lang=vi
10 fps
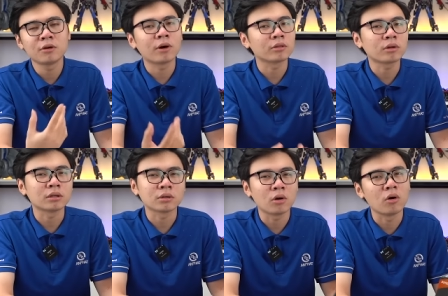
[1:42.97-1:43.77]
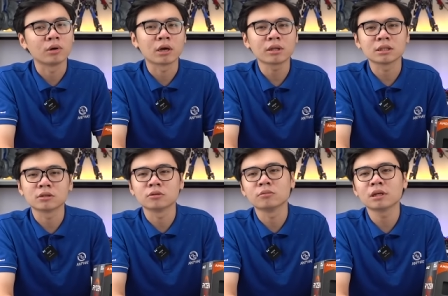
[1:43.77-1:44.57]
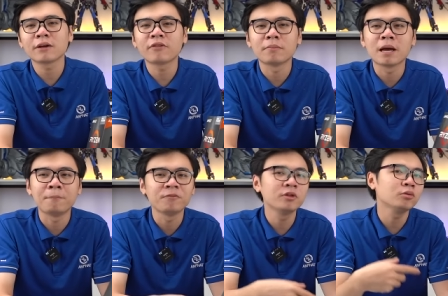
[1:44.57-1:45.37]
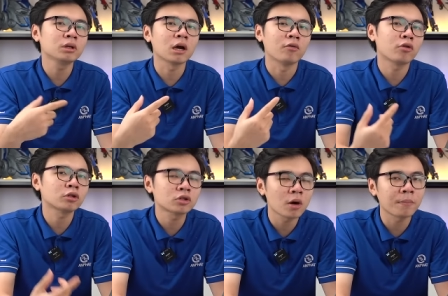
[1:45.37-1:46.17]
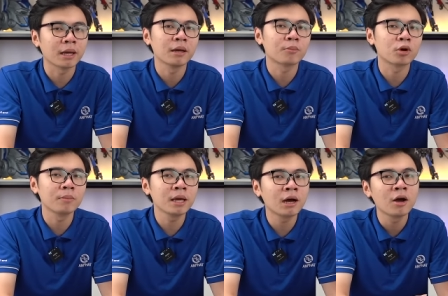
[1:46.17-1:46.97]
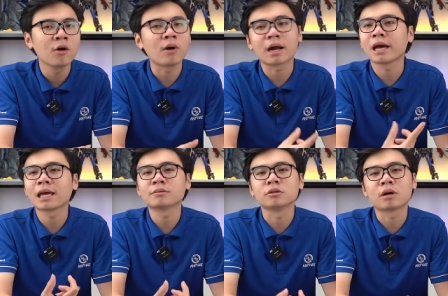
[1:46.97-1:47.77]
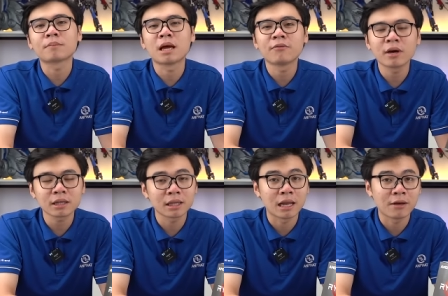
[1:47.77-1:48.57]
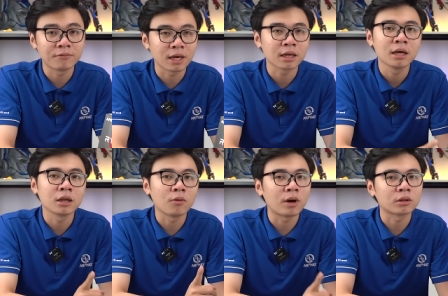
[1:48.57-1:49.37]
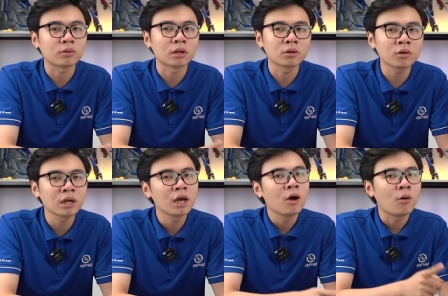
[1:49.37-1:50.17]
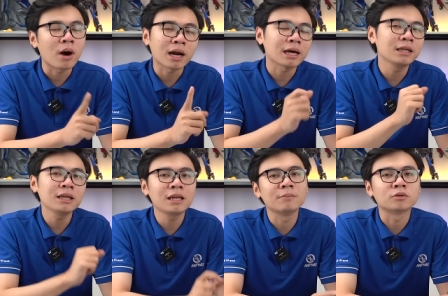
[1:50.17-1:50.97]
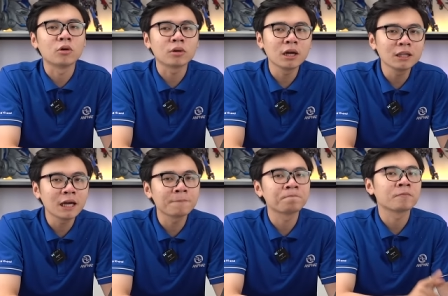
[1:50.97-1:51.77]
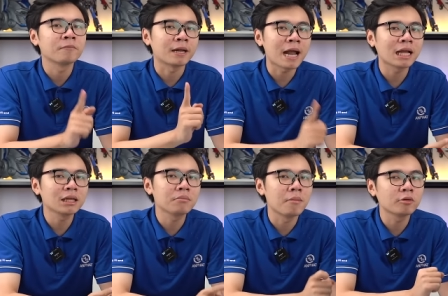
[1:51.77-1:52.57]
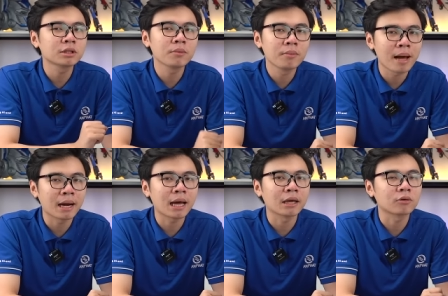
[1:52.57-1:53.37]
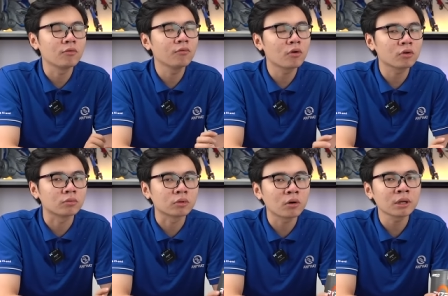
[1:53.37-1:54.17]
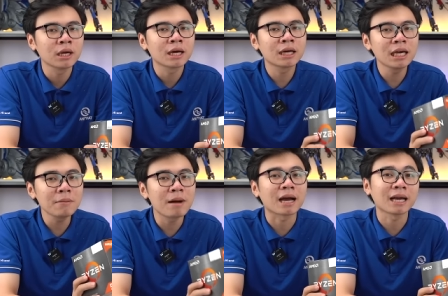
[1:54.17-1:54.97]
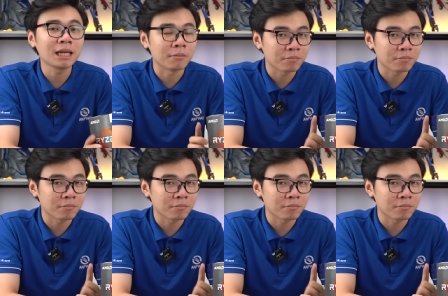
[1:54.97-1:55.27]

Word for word: thì hoàn toàn ổn để có thể sử dụng những cái phần mềm ví dụ như kiểu Photoshop này, Premiere hoặc là anh em sử dụng After Effects thì làm việc thì hoàn toàn tốt. Hoặc là cái điểm số đơn nhân và đa nhân mà mẫu CPU mang lại cũng vô cùng tốt, khi mà cái